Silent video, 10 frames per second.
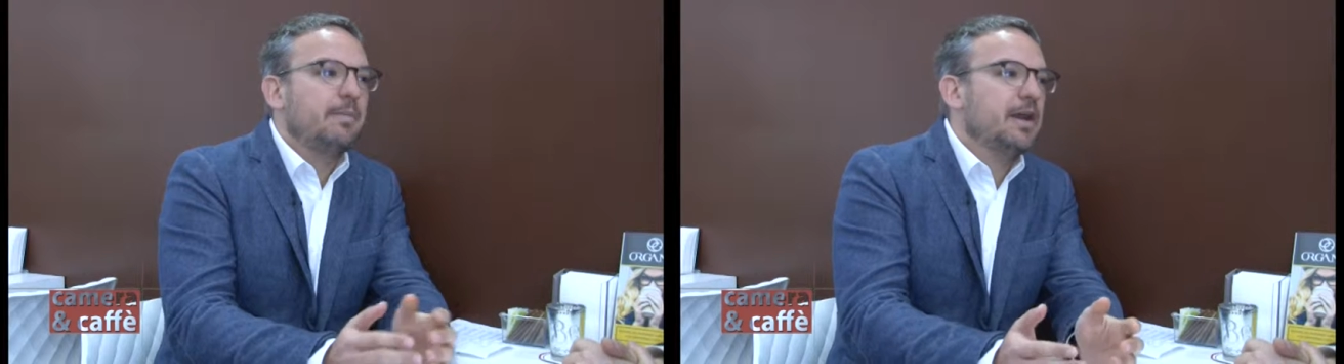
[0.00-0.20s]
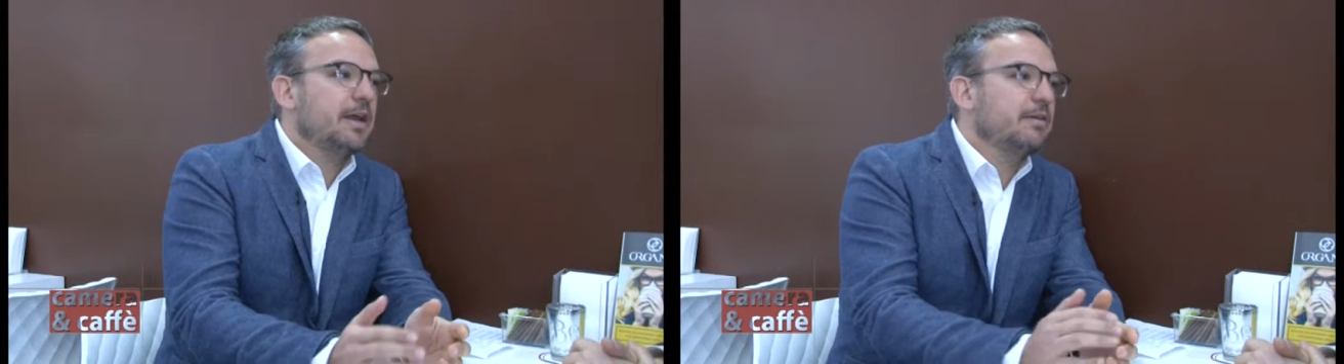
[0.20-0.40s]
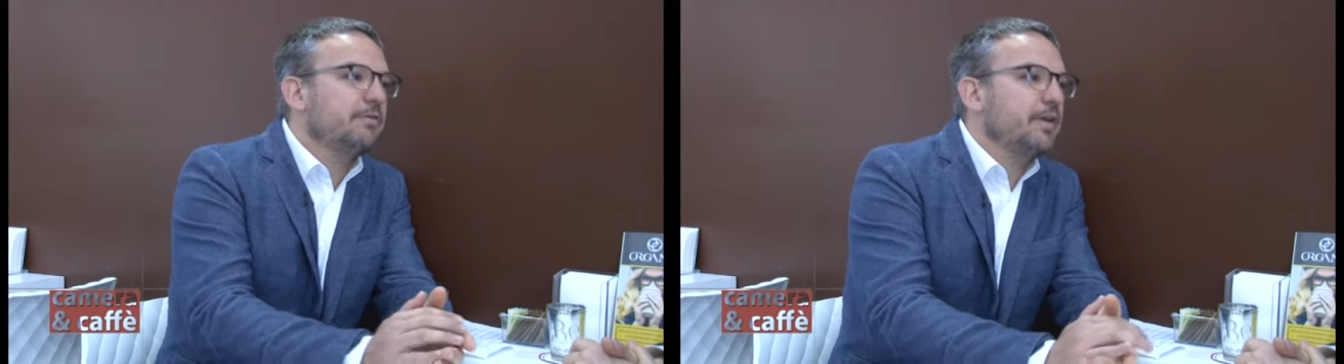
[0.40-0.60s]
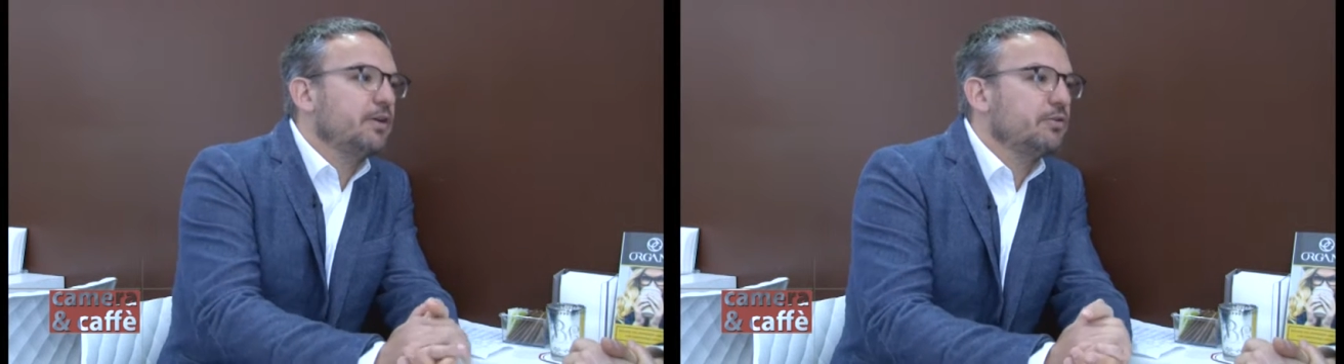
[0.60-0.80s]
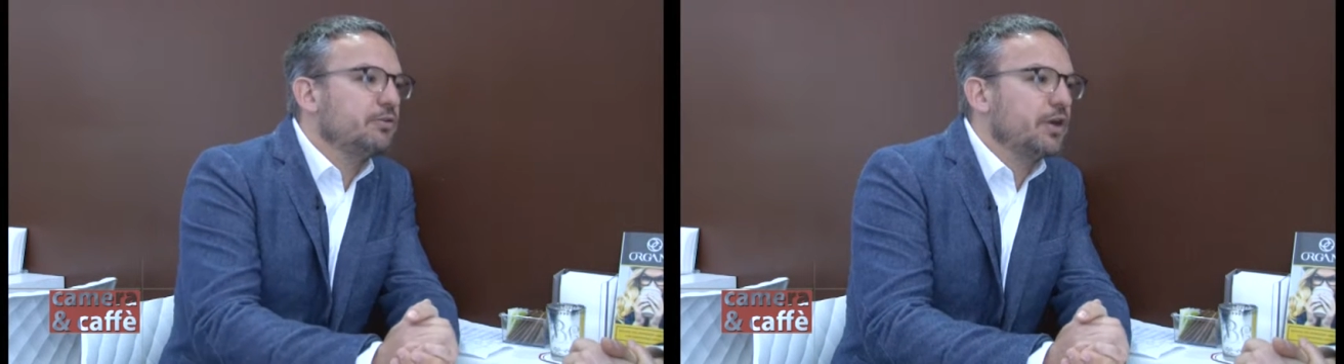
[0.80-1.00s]
Camera e
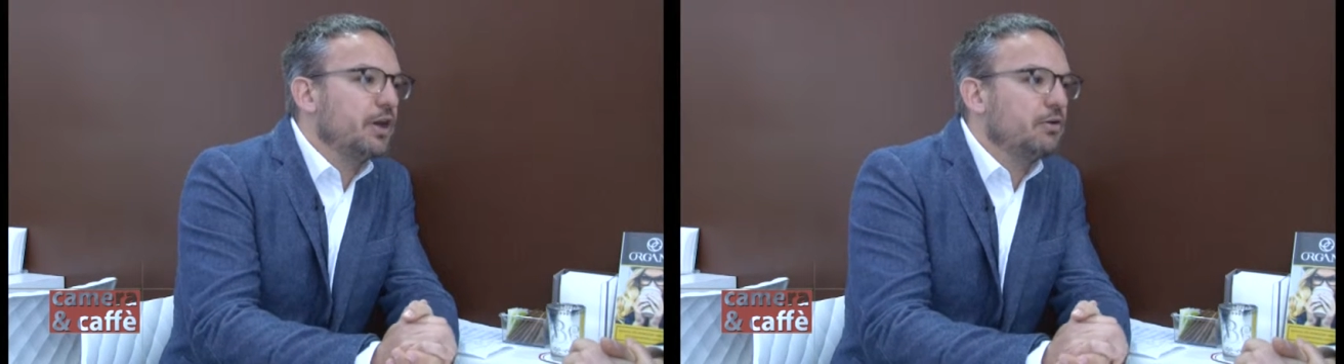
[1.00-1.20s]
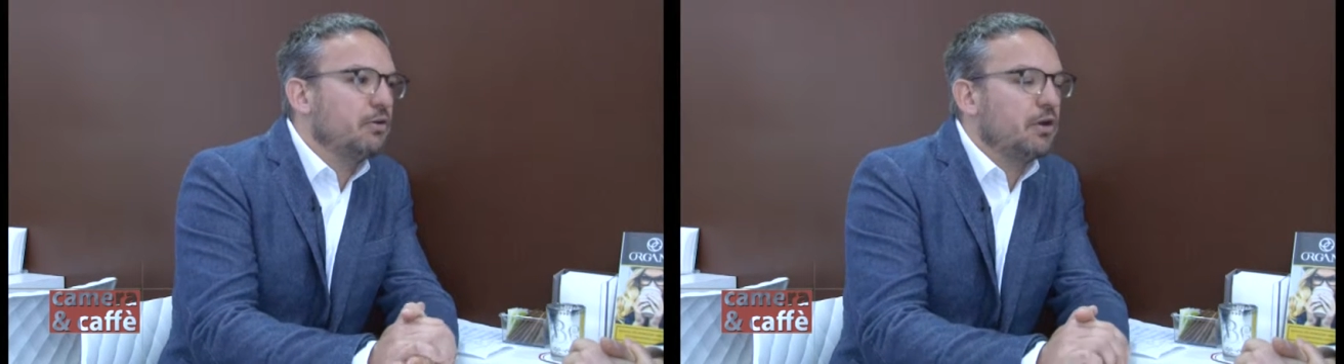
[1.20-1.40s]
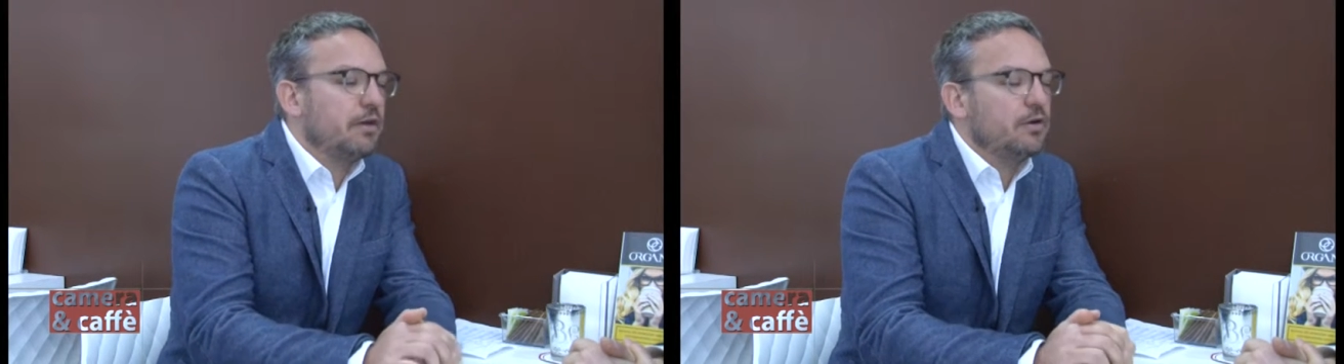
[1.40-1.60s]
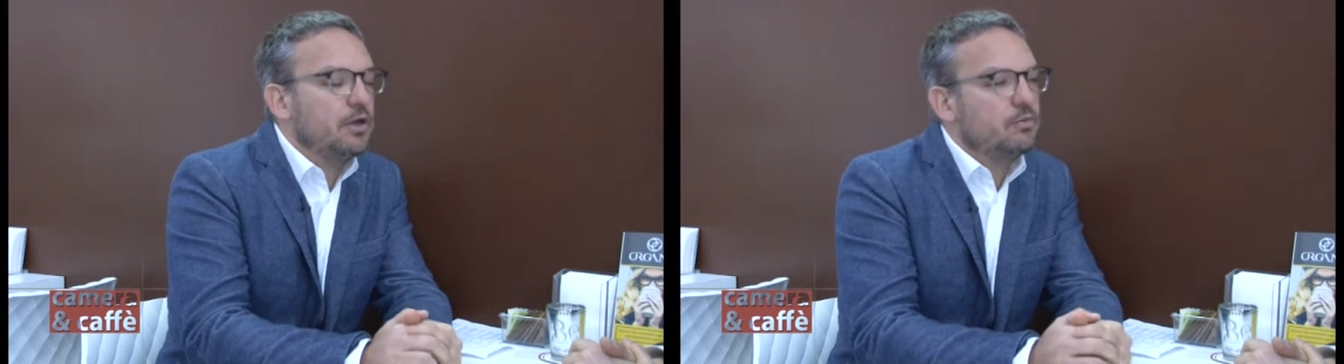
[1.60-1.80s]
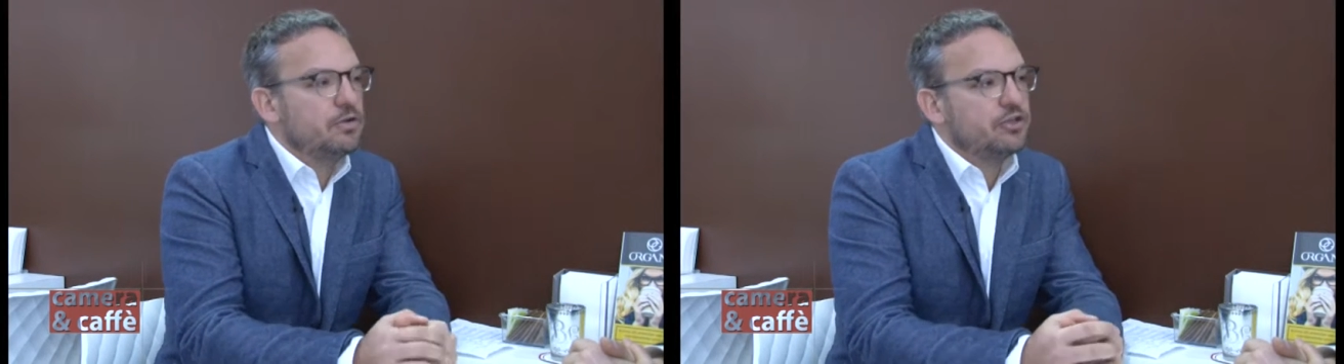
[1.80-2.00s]
Caffè con
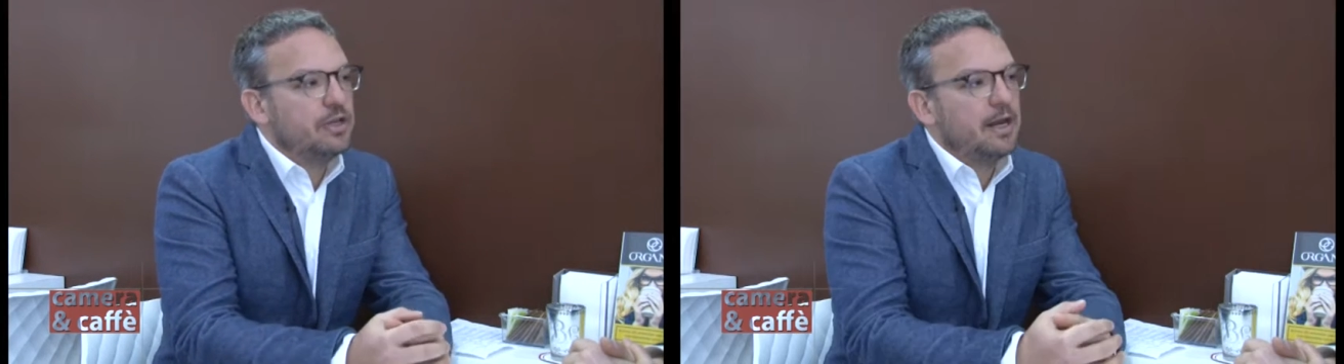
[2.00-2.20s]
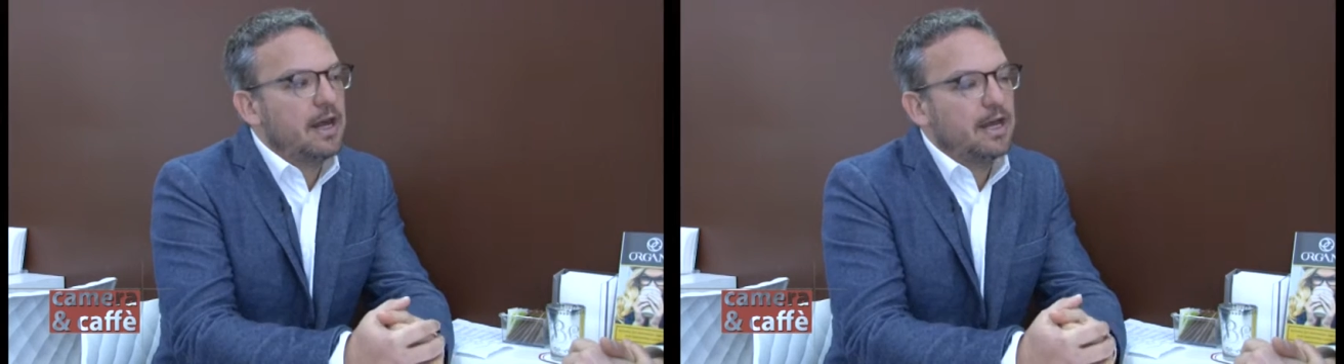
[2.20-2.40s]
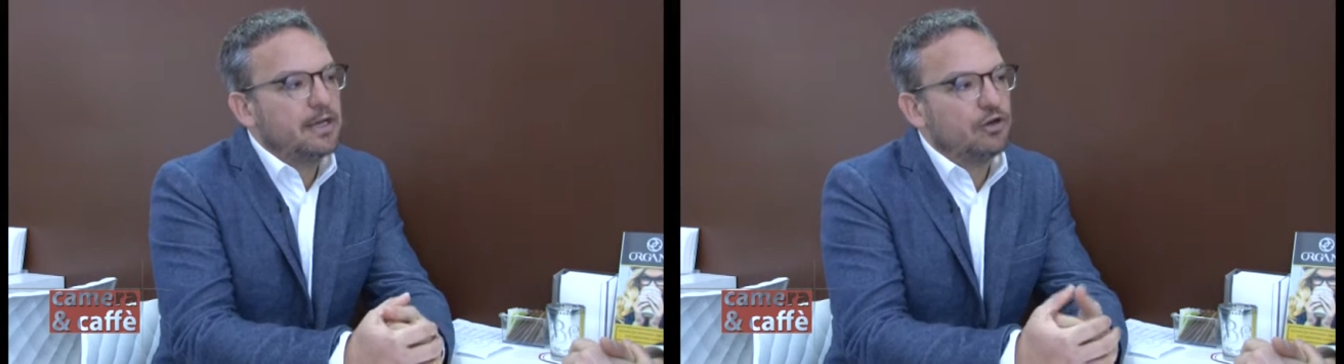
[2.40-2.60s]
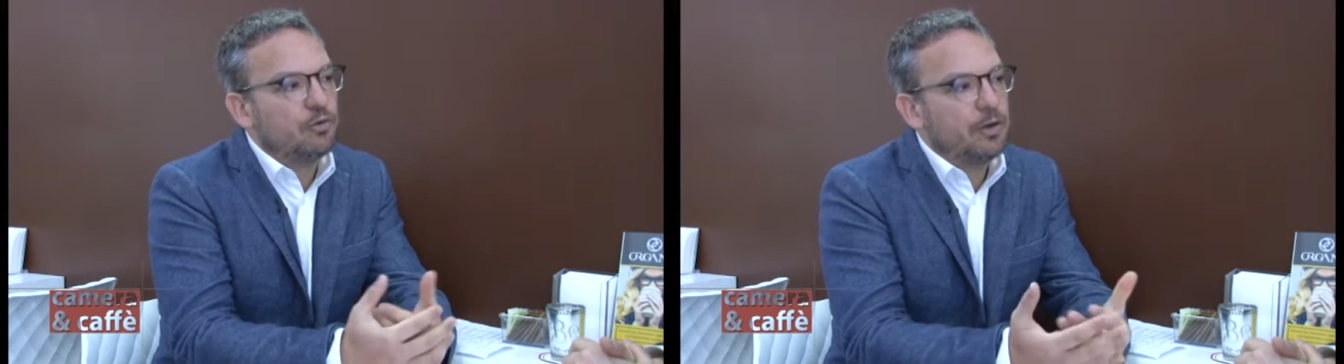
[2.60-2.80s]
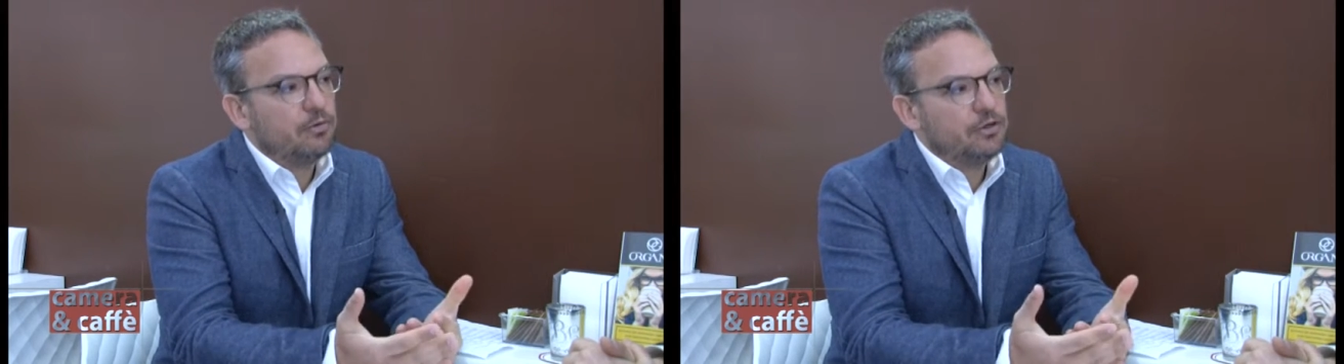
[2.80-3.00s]
l'onorevole Luigi Dallai,
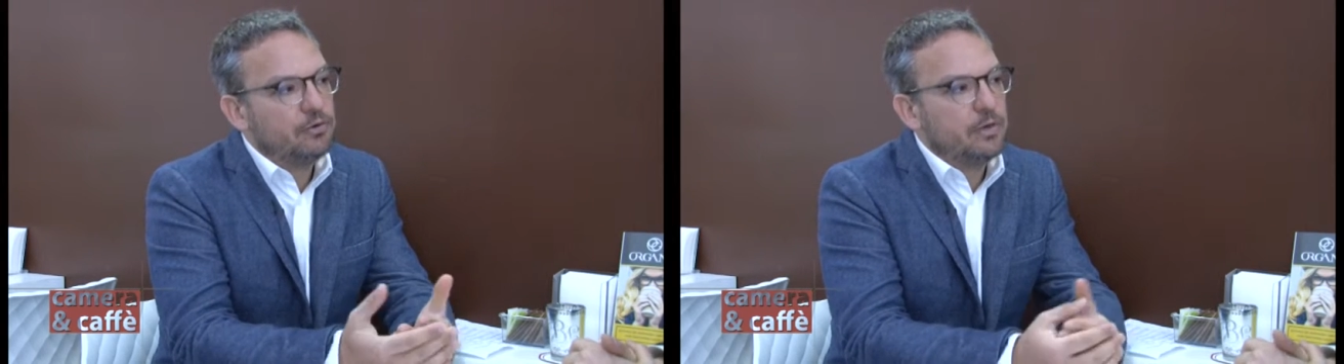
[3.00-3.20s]
come ogni